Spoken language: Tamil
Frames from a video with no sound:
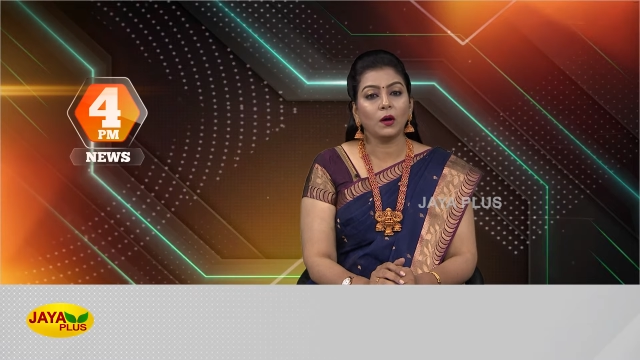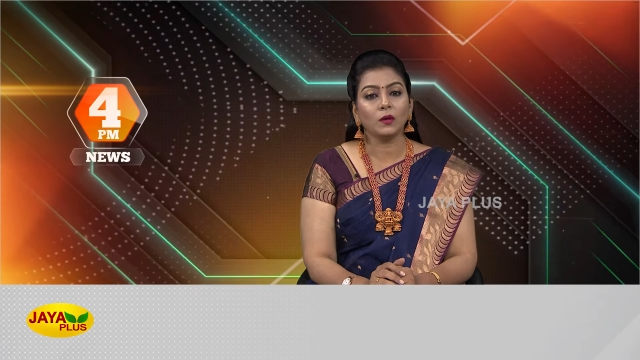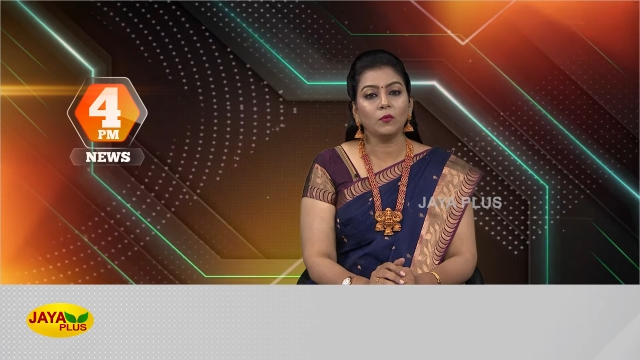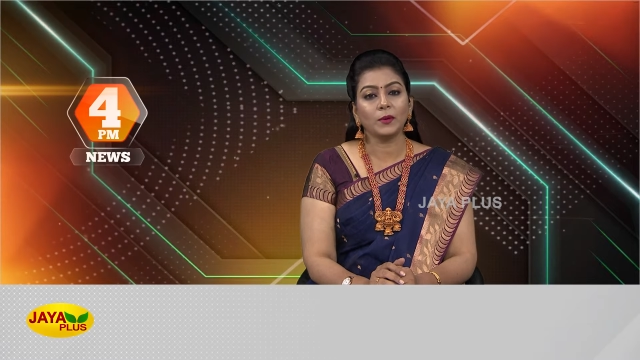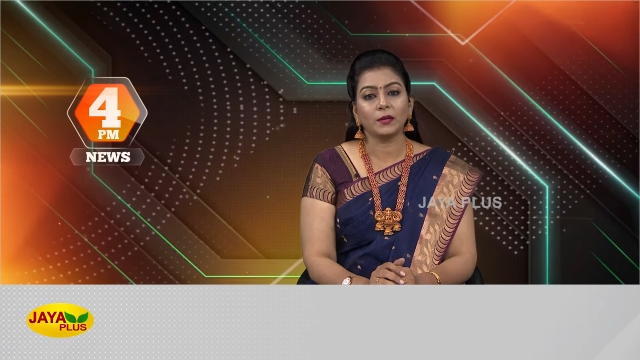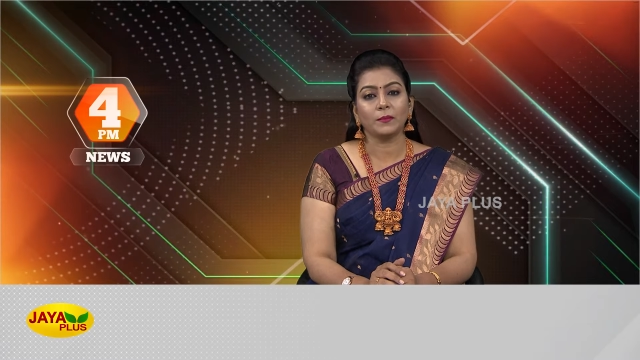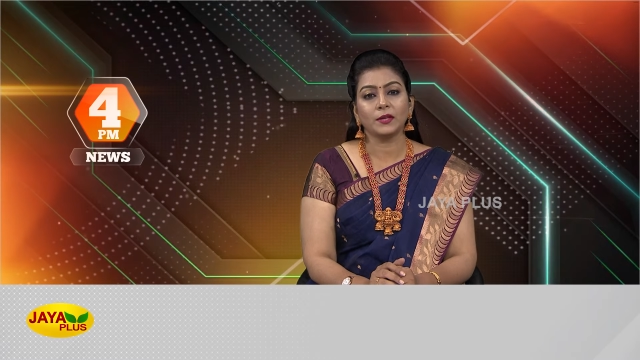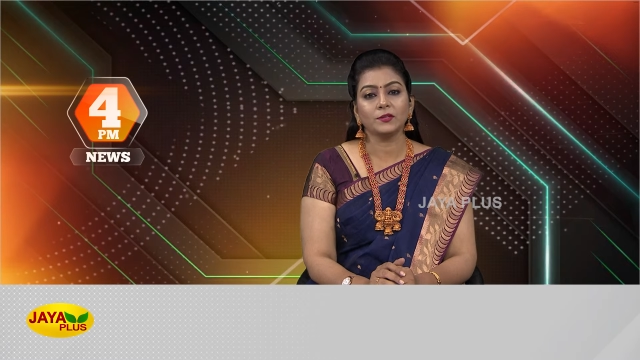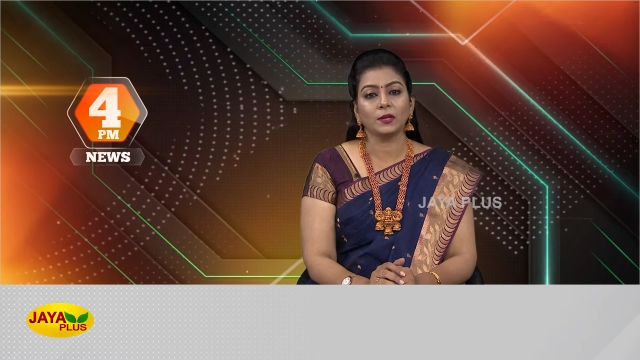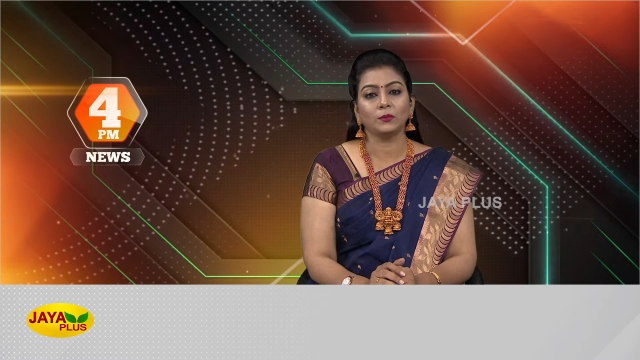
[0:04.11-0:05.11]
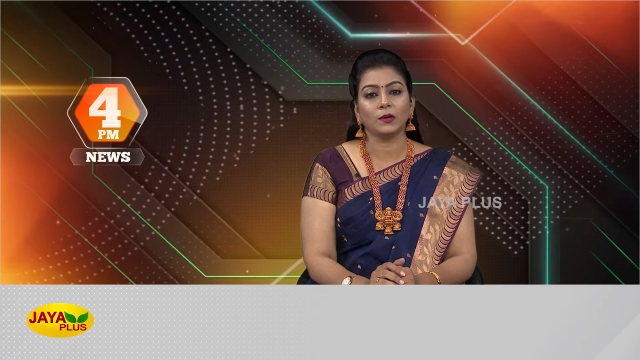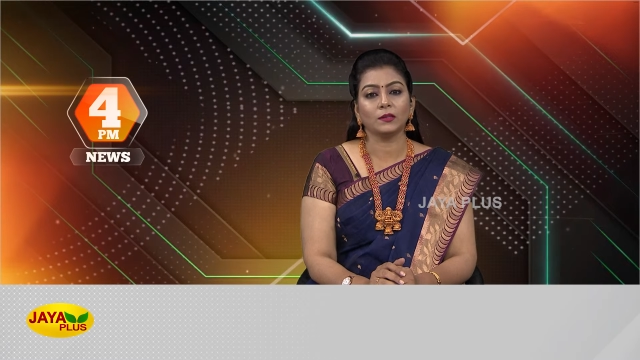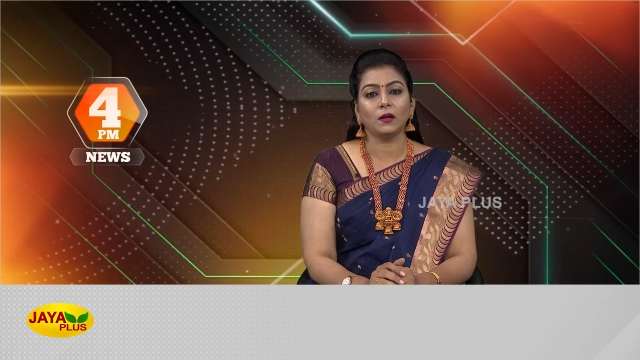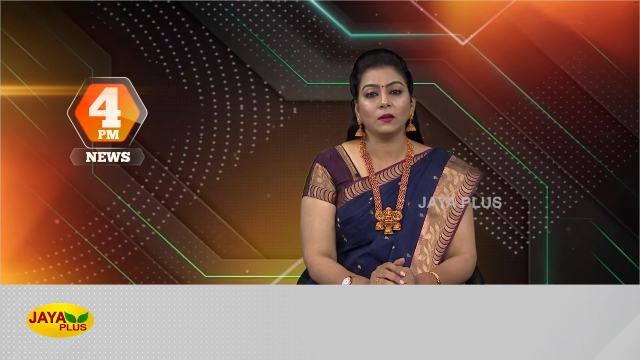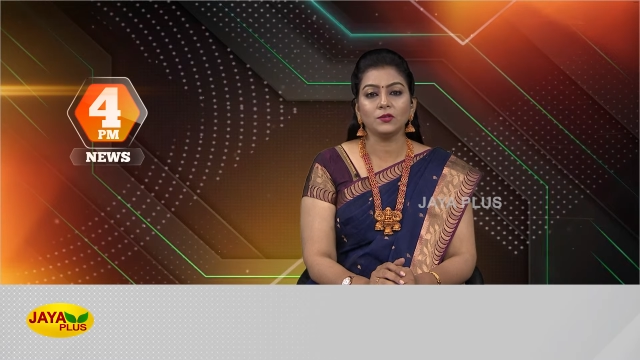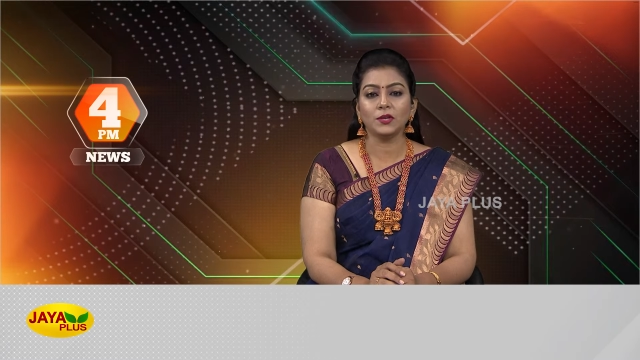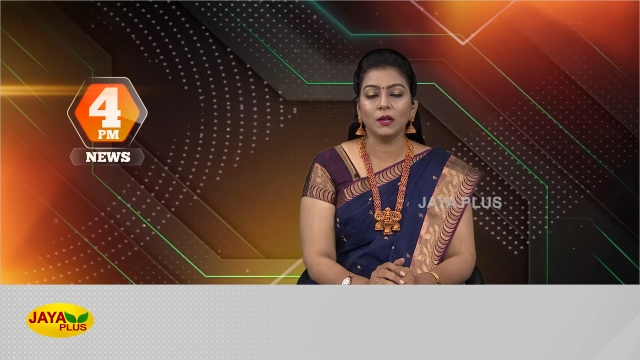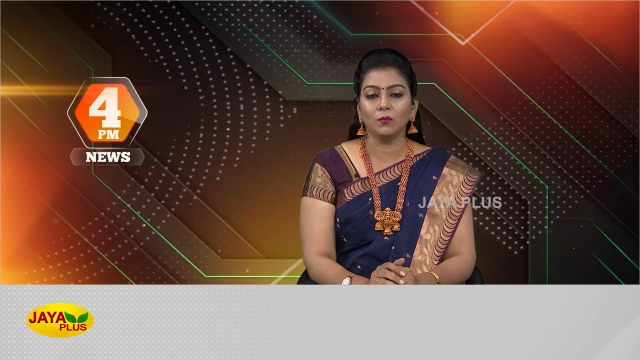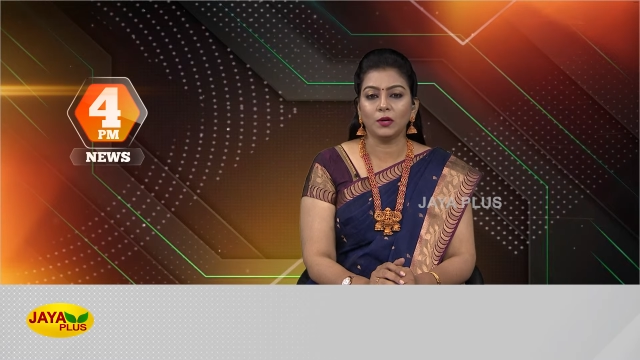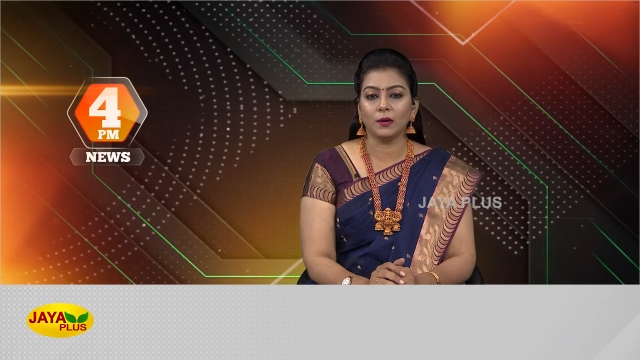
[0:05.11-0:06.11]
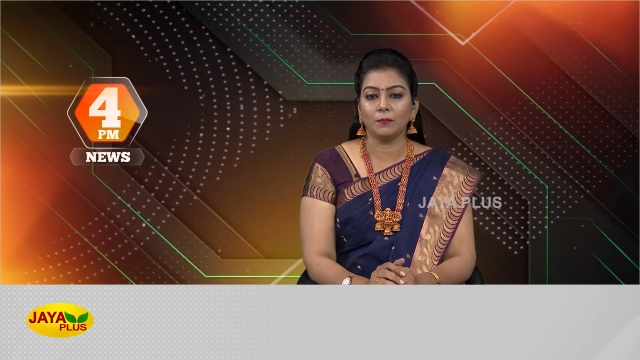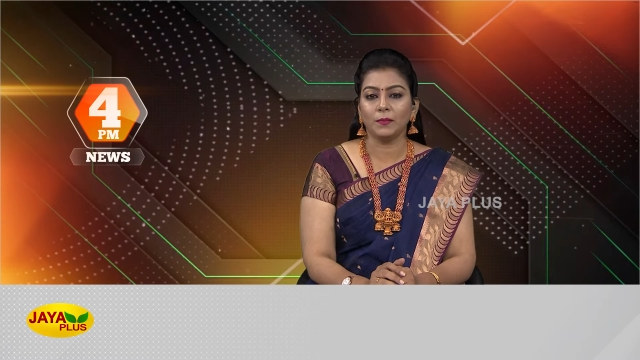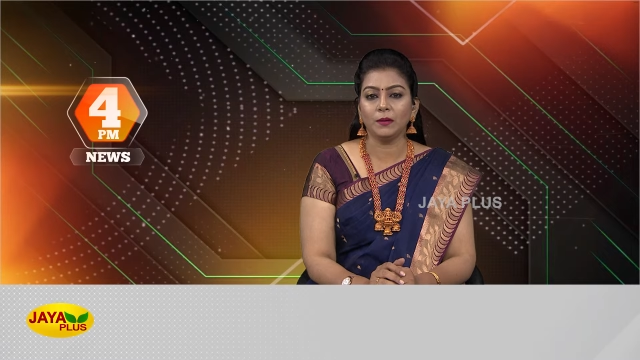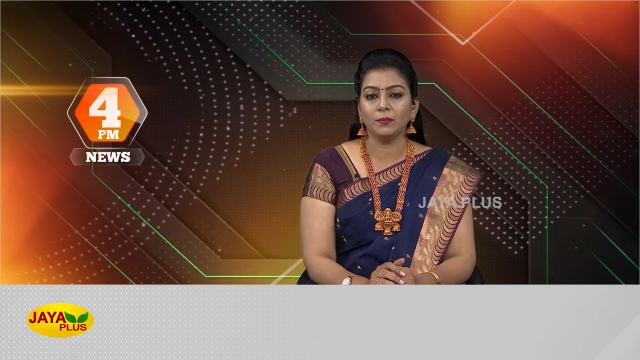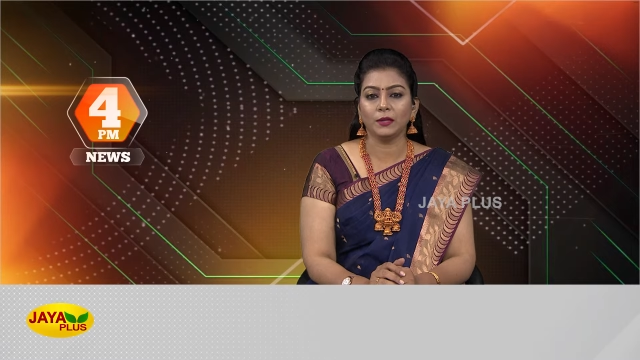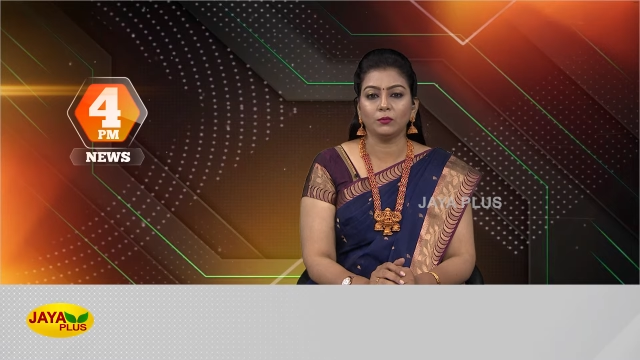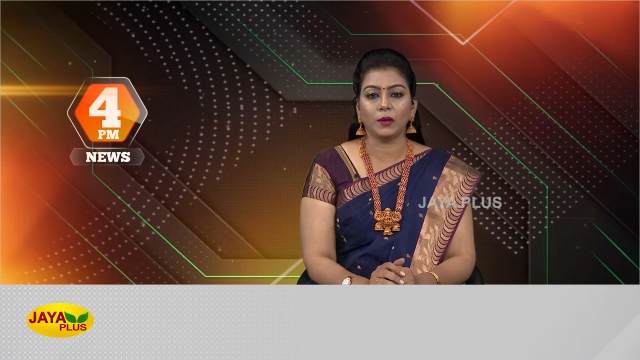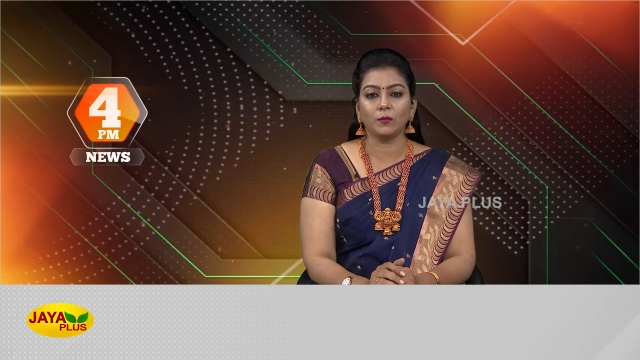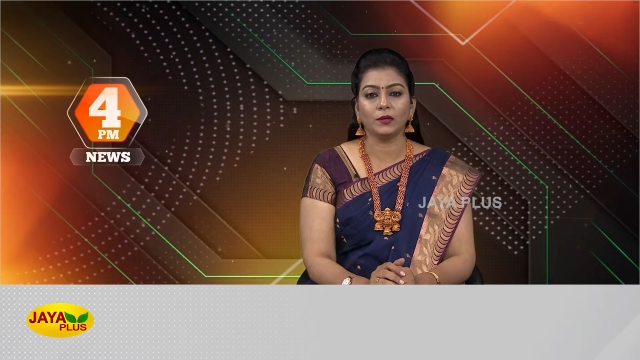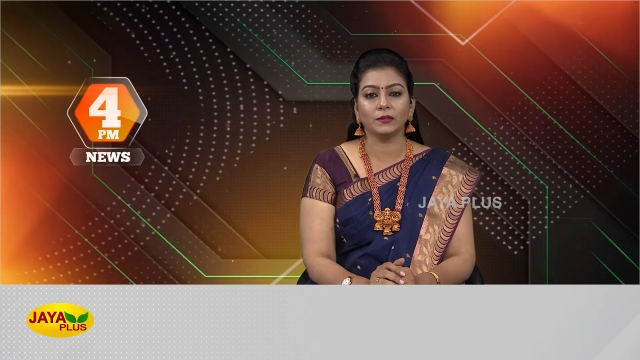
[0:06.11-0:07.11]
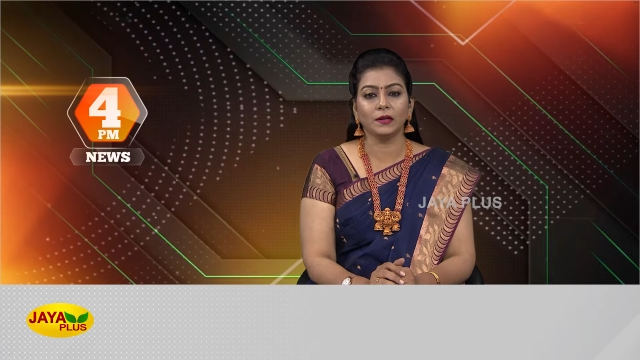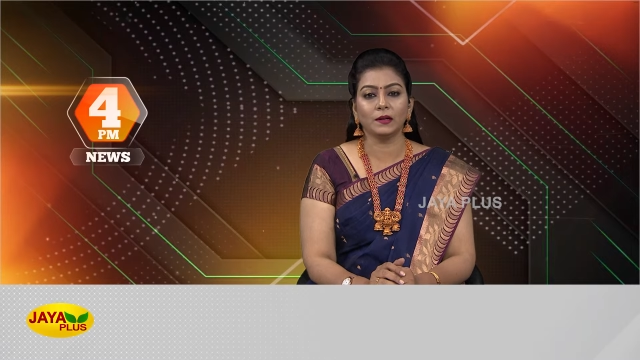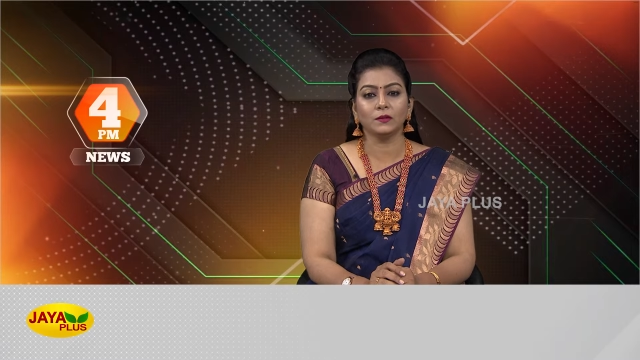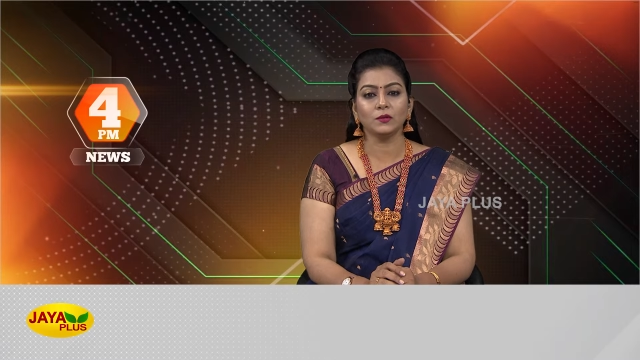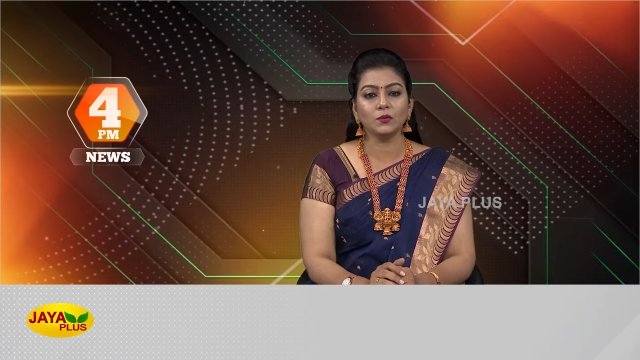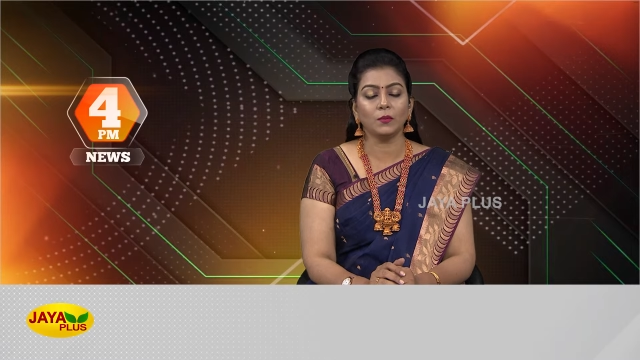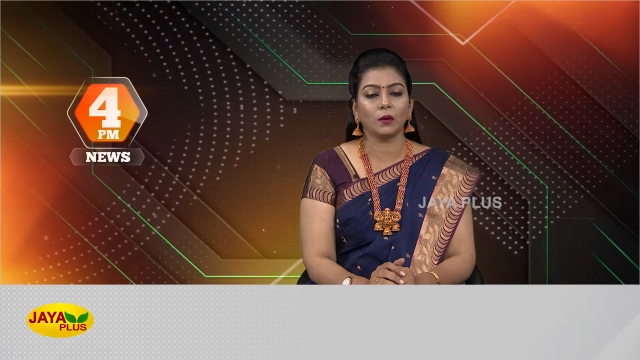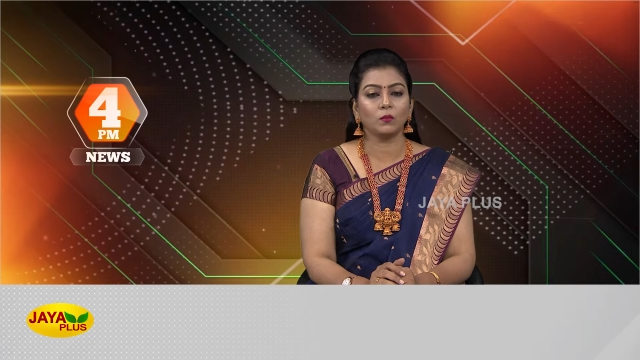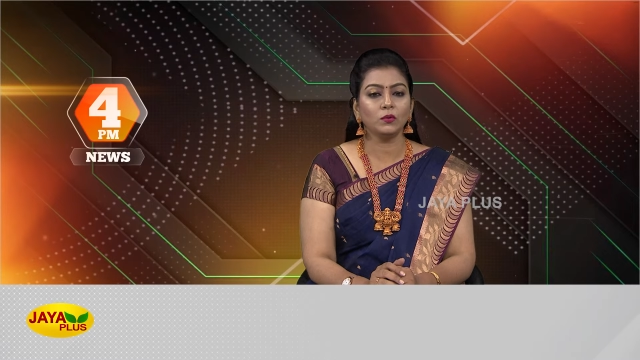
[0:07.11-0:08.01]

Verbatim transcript: ஆய்வு மையம் எச்சரித்துள்ளதால் சின்னமுட்டம் மீன்பிடி துறைமுகத்திலிருந்து சுமார்